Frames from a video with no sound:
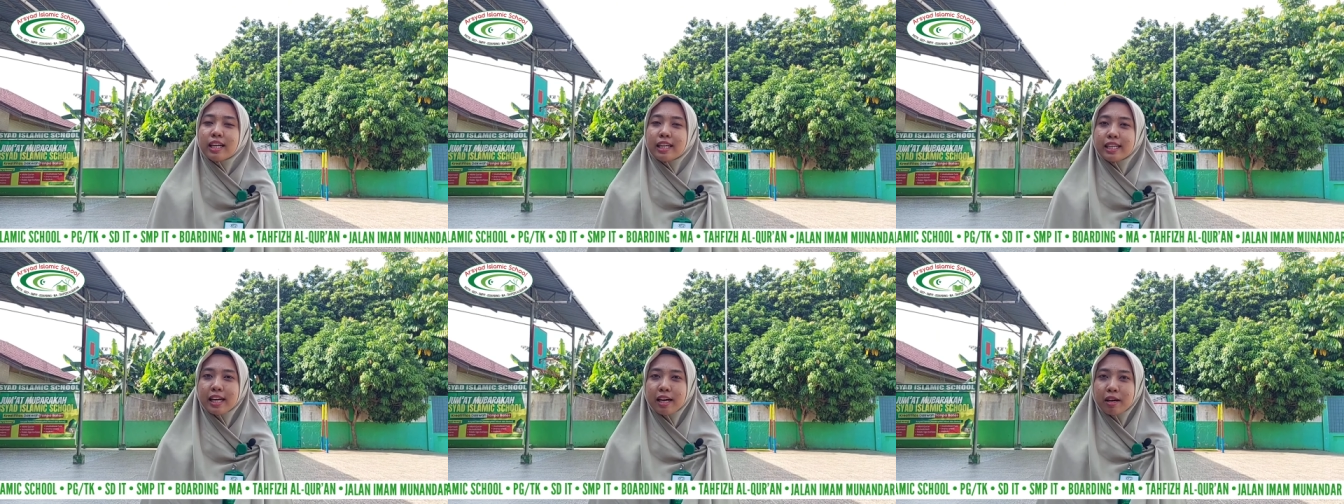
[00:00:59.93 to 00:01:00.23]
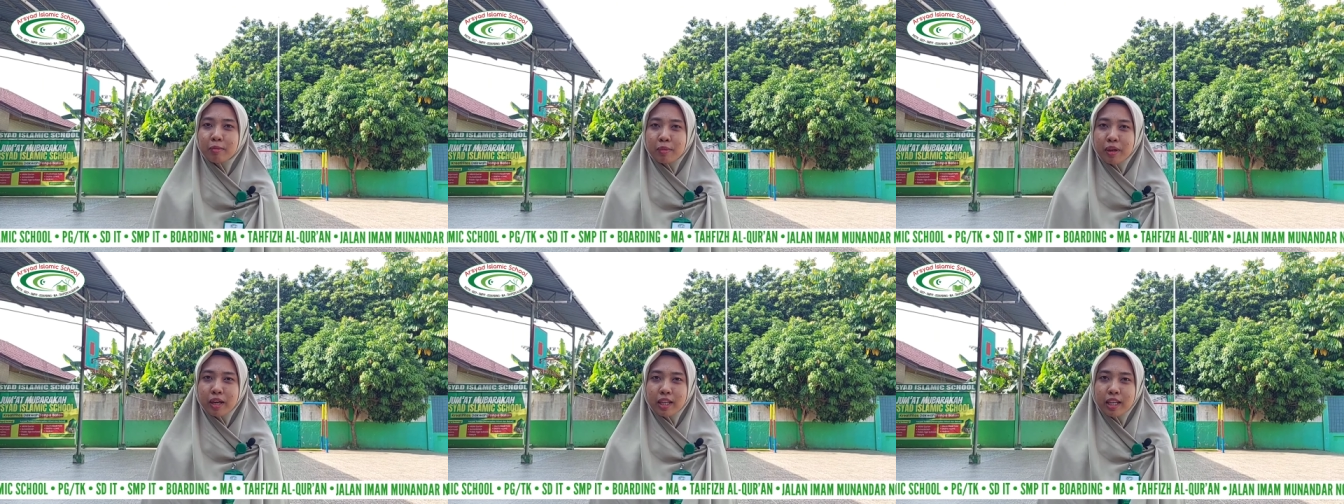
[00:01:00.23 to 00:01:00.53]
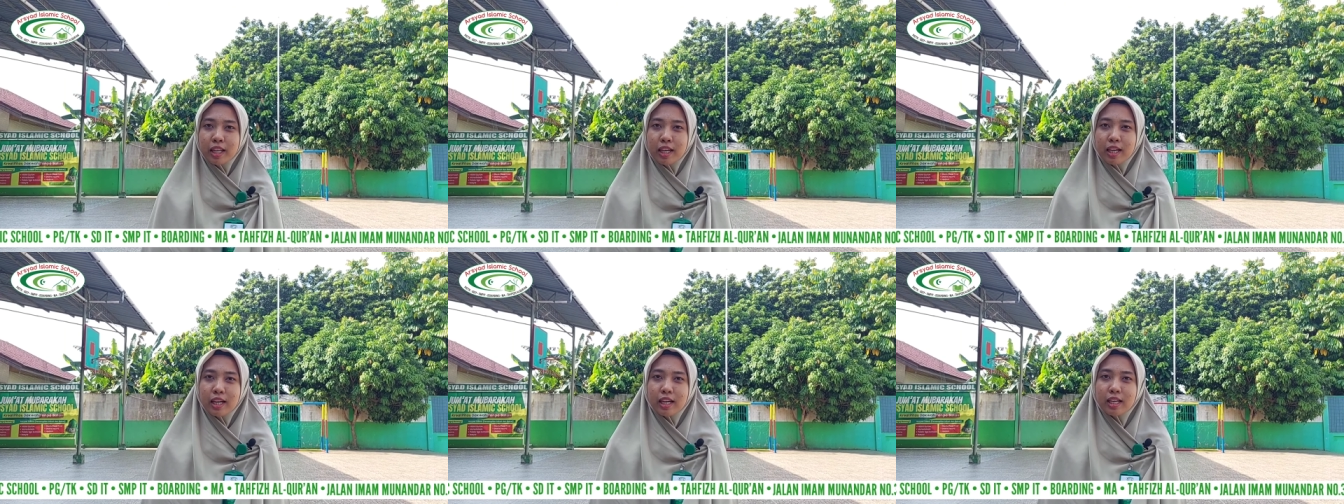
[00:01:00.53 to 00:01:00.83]
yang
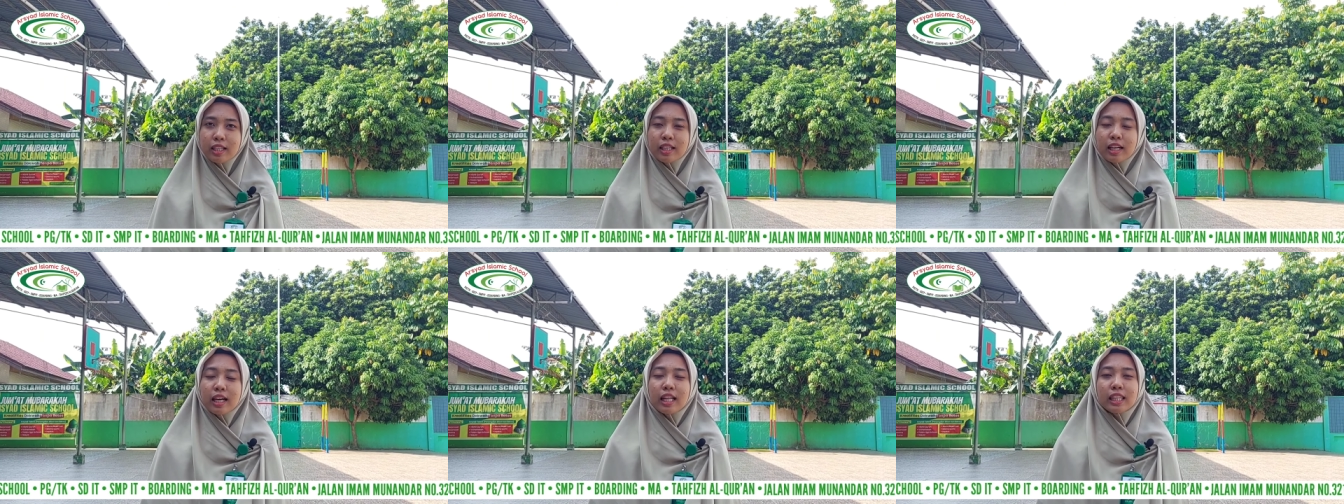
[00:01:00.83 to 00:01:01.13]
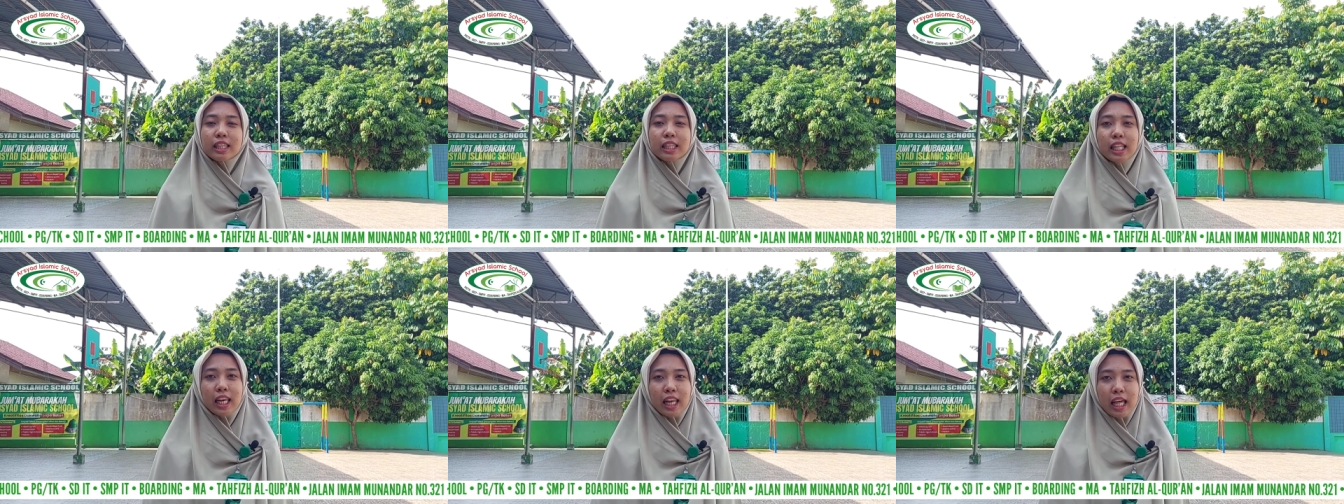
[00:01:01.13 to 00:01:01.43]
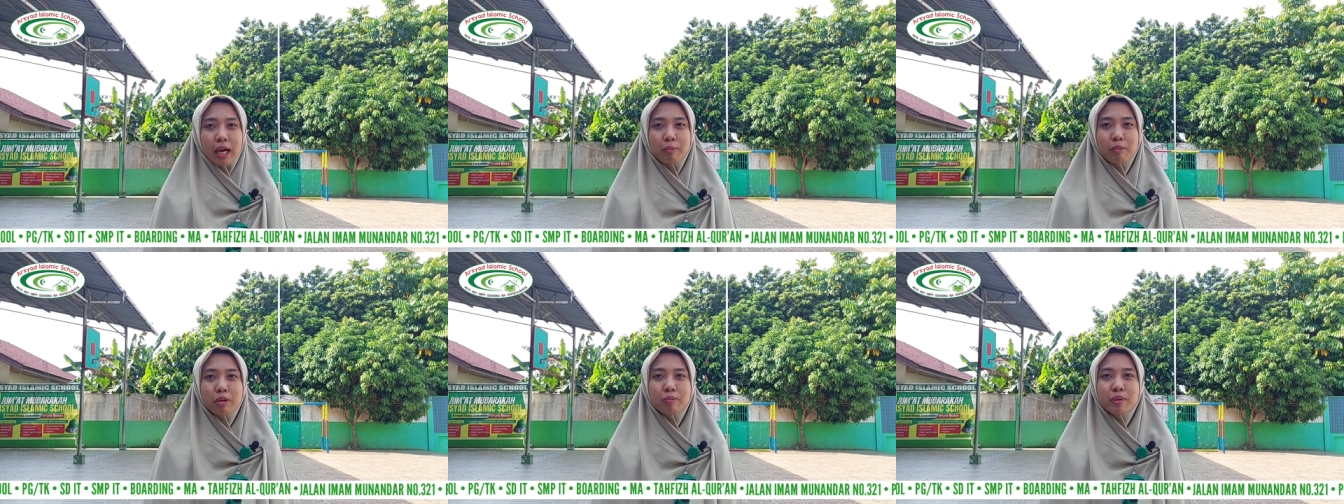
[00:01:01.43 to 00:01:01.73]
mana
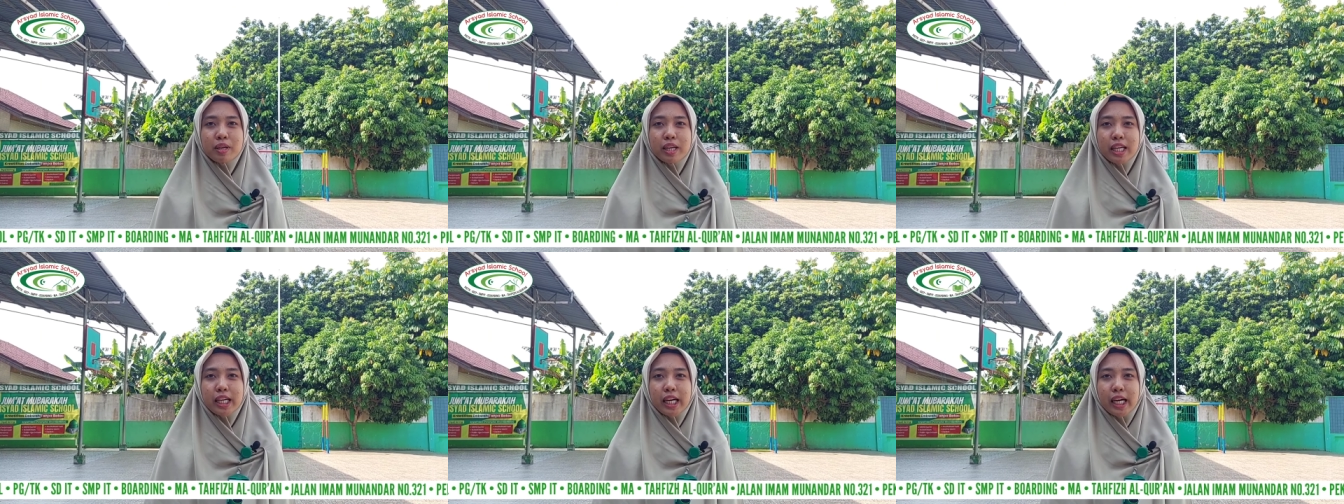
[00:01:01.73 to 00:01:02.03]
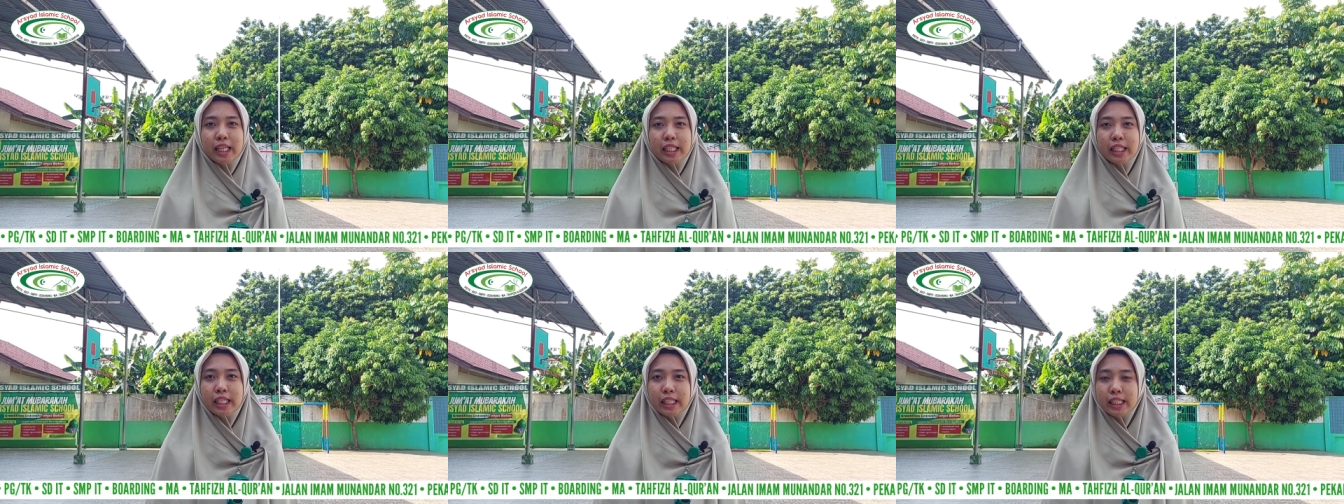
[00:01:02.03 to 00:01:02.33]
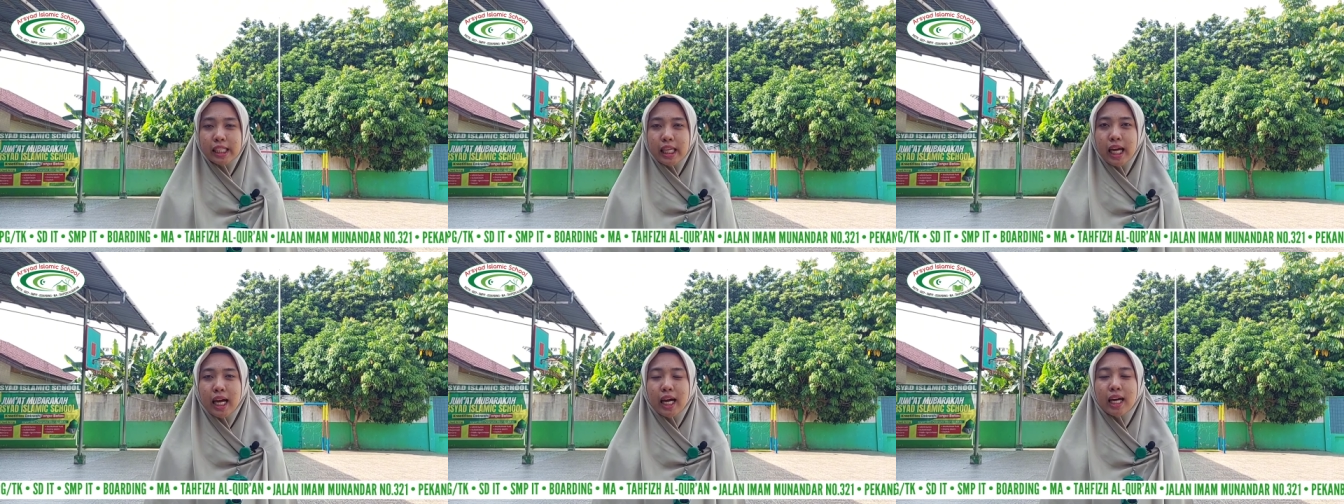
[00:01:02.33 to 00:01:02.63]
telah memberikan
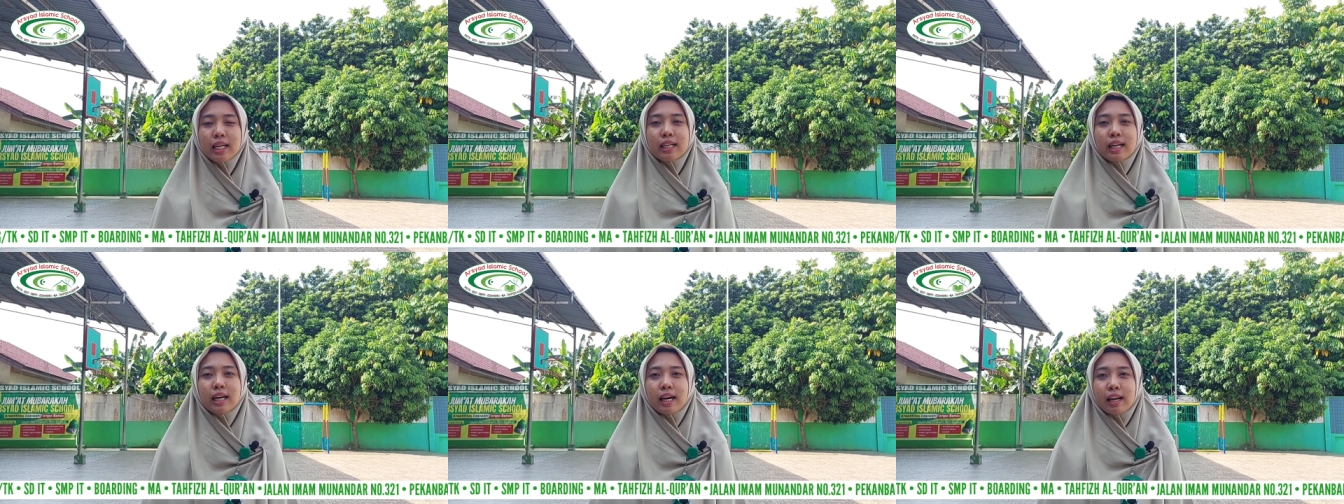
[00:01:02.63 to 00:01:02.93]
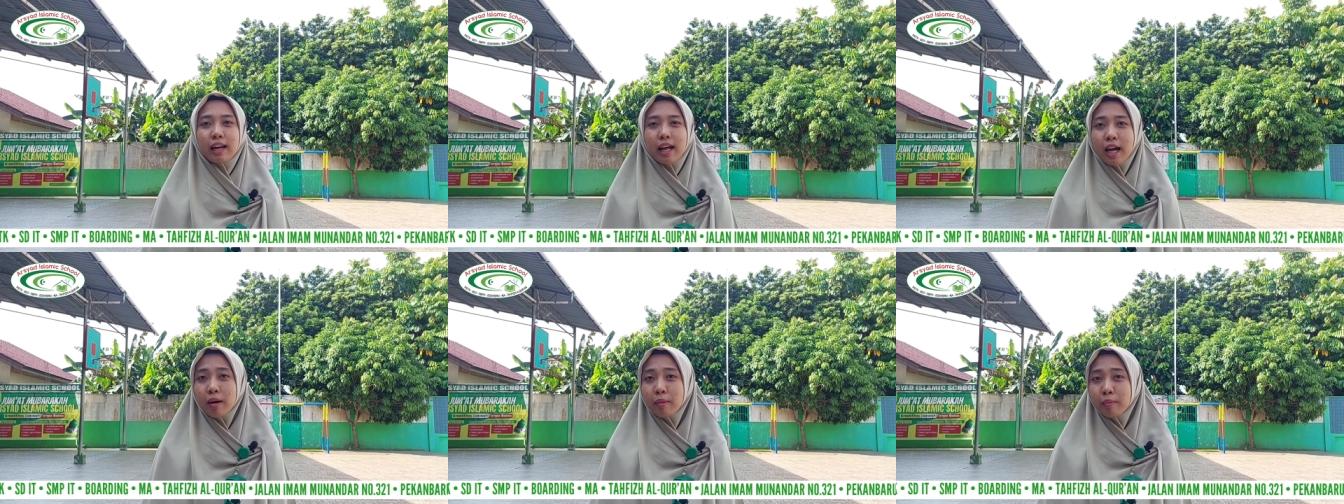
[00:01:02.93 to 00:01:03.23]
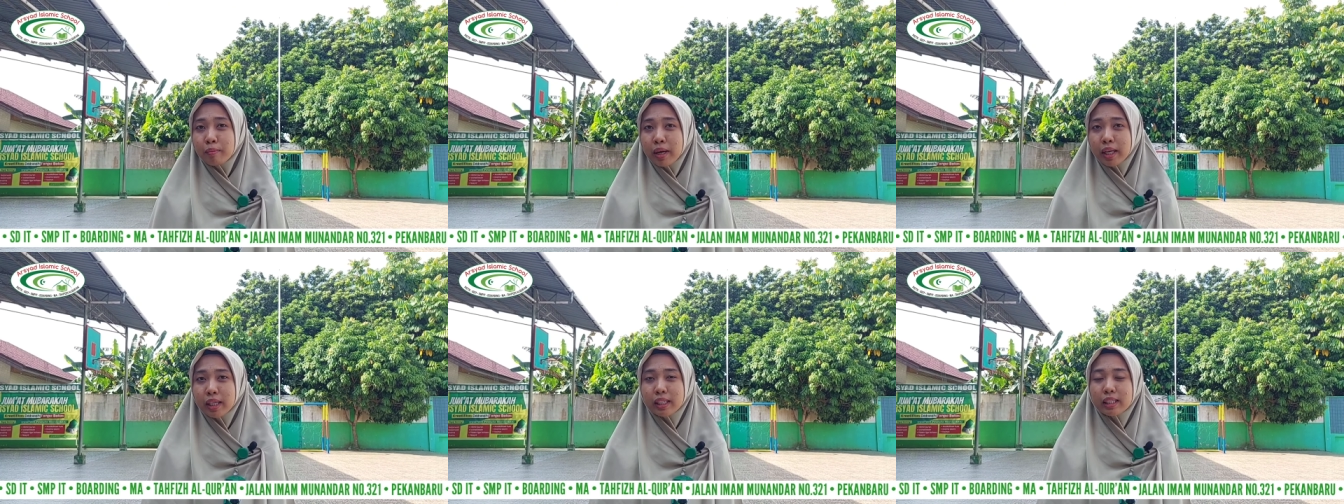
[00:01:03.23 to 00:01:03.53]
kita
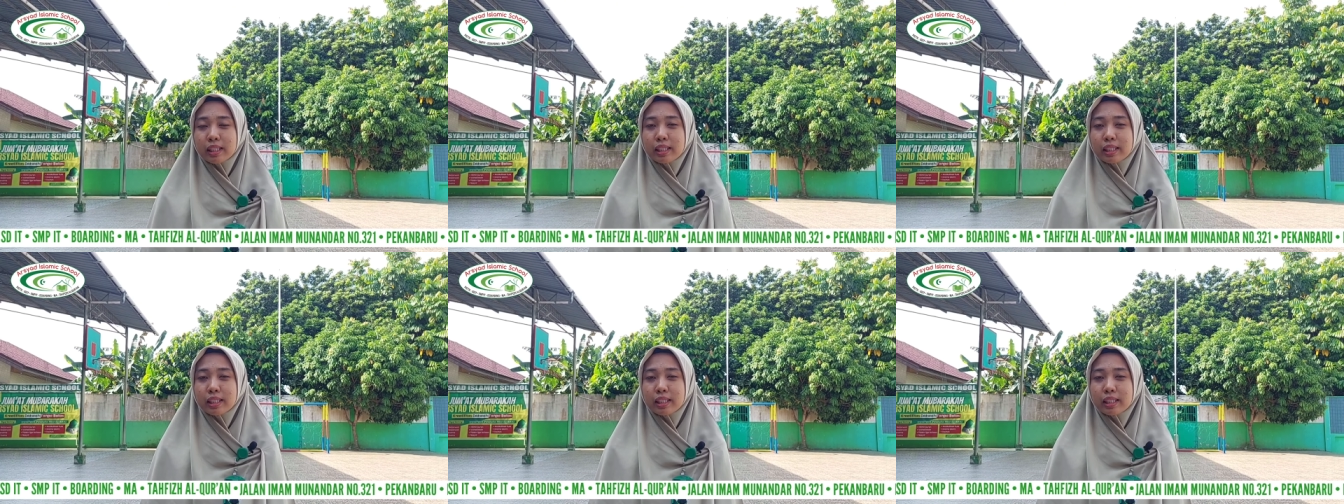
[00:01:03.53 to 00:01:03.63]
rahmat,